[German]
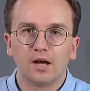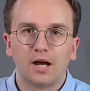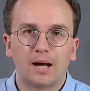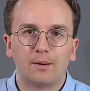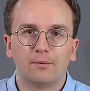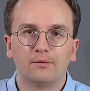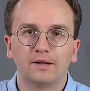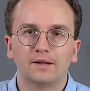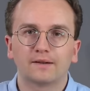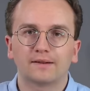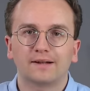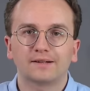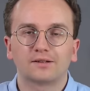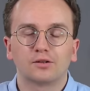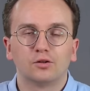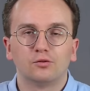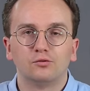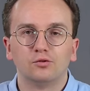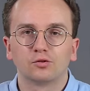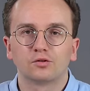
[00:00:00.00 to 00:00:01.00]
Aber wie
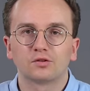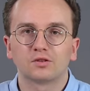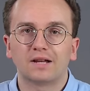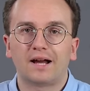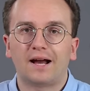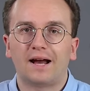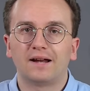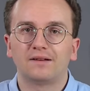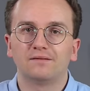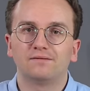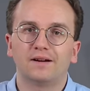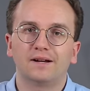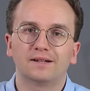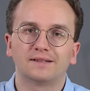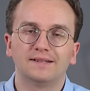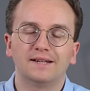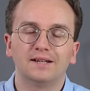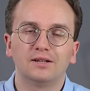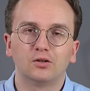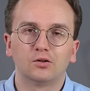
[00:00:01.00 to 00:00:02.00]
gesagt, nutzt da einfach
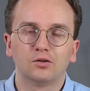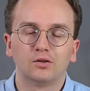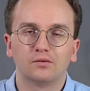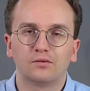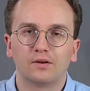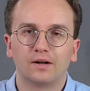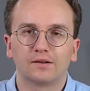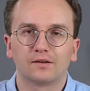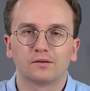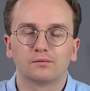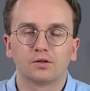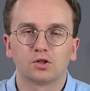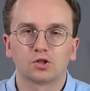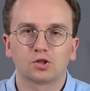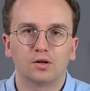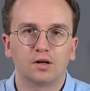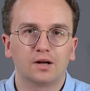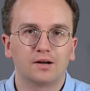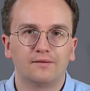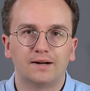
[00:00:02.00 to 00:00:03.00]
den Unify-Switch
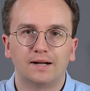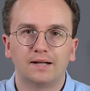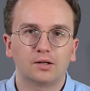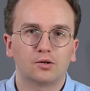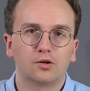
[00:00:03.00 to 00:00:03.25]
eurer Wahl.